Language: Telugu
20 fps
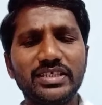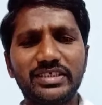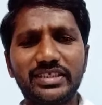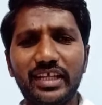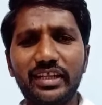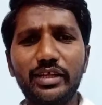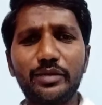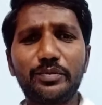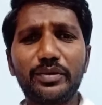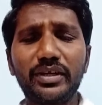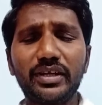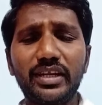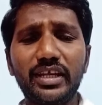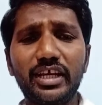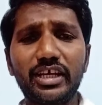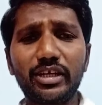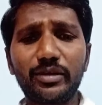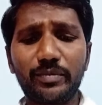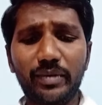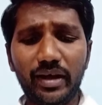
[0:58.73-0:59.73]
చదవబడిన
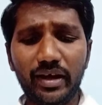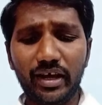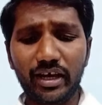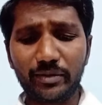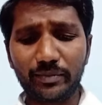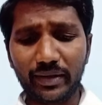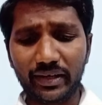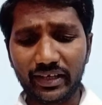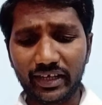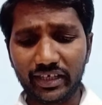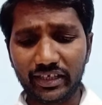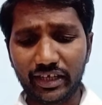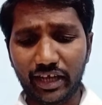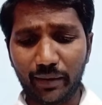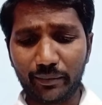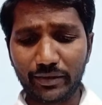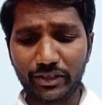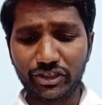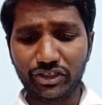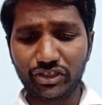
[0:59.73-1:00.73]
లేఖన భాగాన్ని మనం కనుక
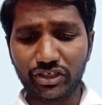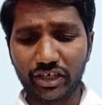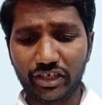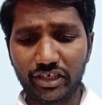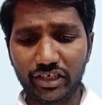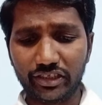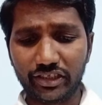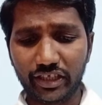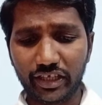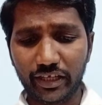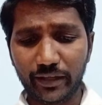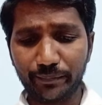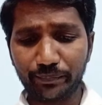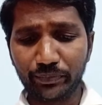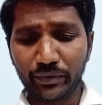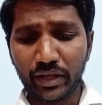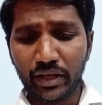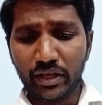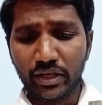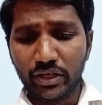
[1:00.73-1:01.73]
గమనించినట్లయితే
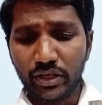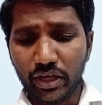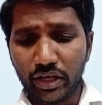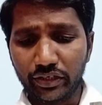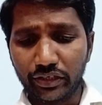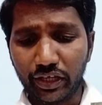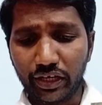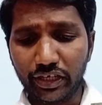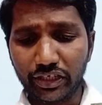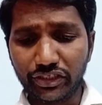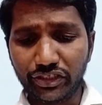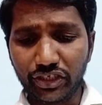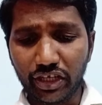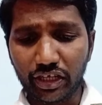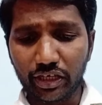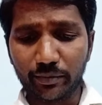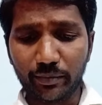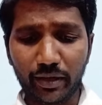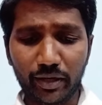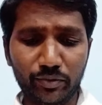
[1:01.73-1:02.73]

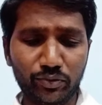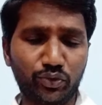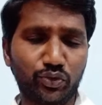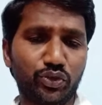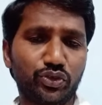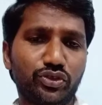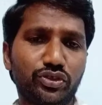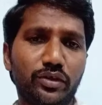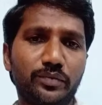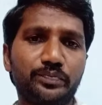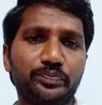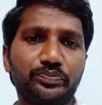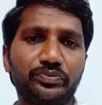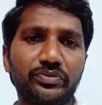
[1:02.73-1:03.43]
ఎలిషాను మనం చూస్తాం